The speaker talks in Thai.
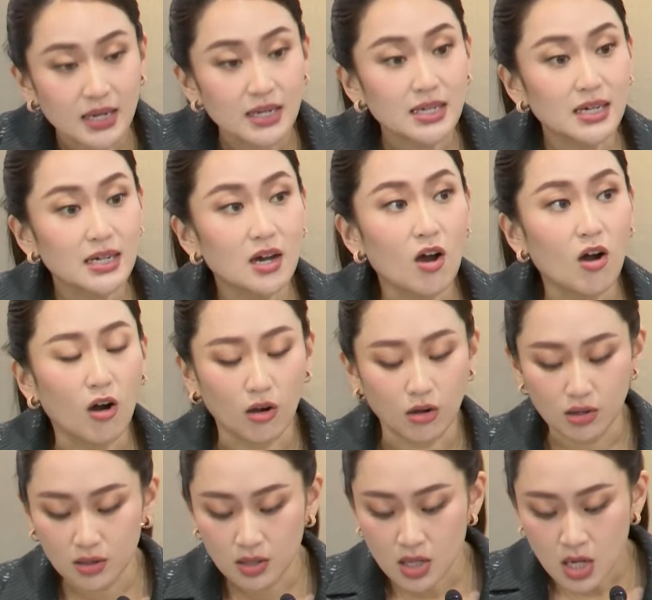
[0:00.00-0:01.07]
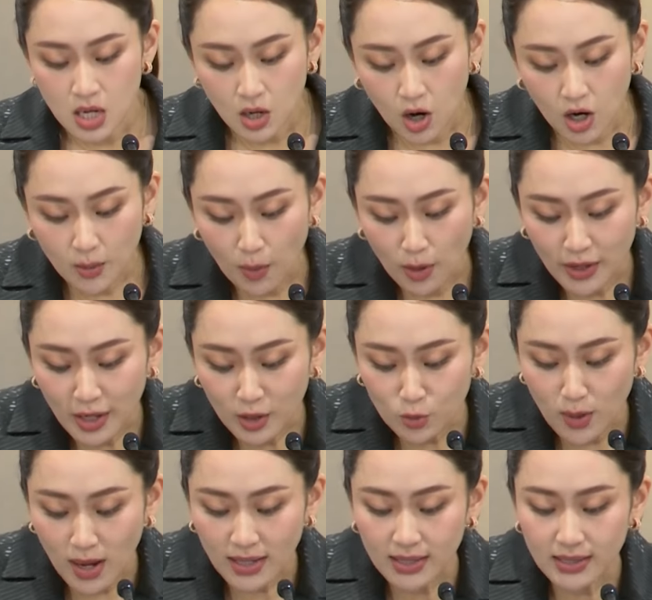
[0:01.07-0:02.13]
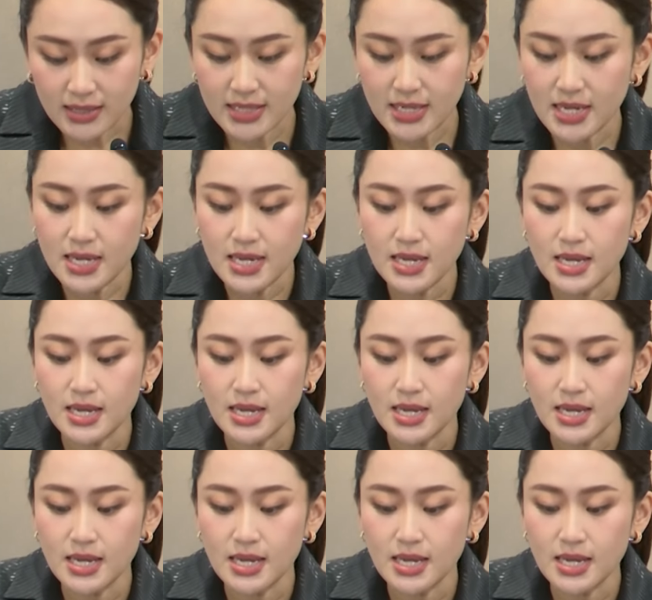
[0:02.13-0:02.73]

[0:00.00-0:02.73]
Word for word: เรื่องของครม.ได้อนุมัติที่